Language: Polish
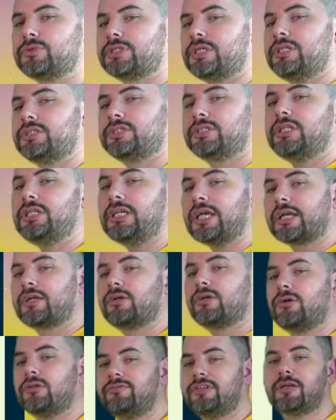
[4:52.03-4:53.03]
jeżeli
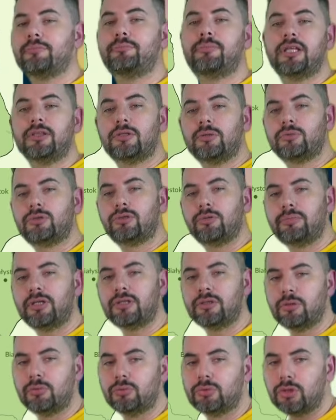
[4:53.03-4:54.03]
jakkolwiek będą, to
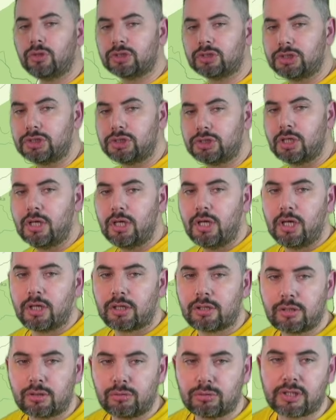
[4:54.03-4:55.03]
będą dosyć
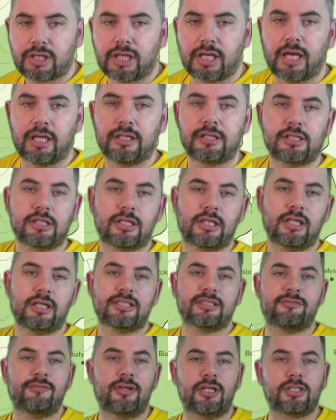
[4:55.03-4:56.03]
krótkie. Energia
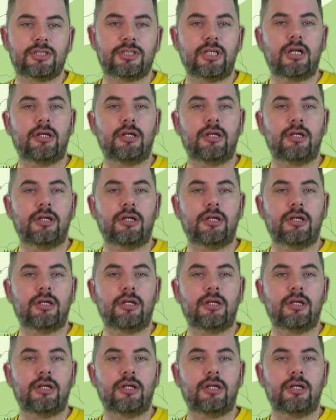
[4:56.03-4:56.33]
jest ważna,